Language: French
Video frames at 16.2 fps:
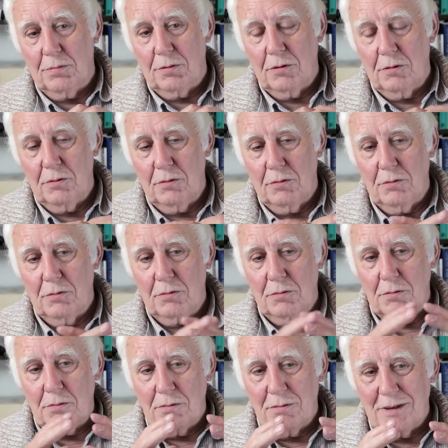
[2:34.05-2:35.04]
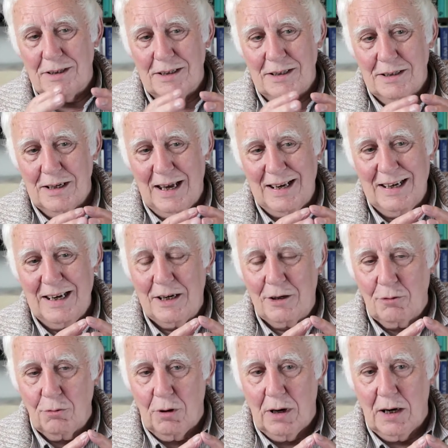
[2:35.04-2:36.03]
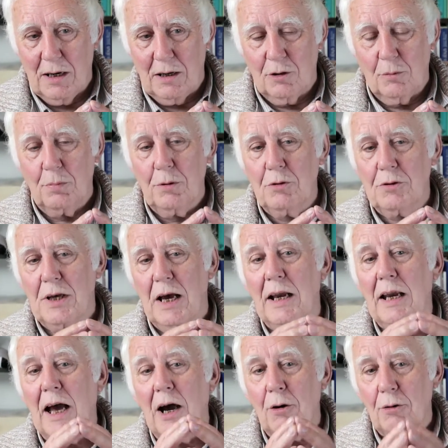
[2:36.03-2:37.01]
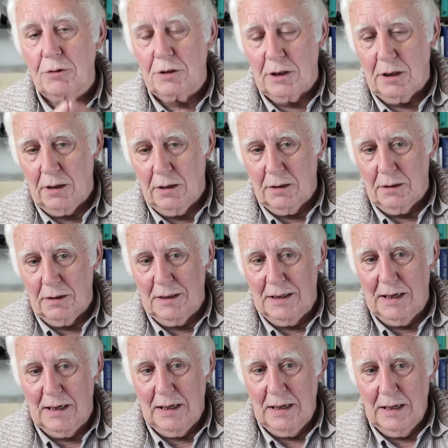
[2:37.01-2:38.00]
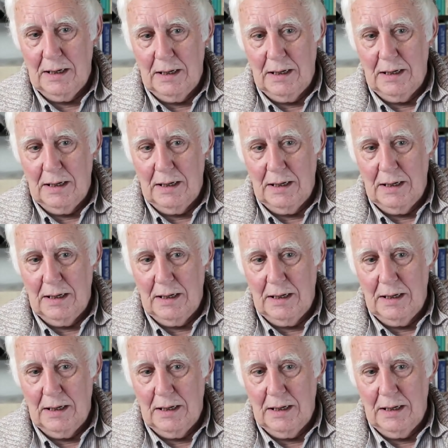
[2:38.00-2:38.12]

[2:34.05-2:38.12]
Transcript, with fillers: plus adéquat ou plus à la hauteur des,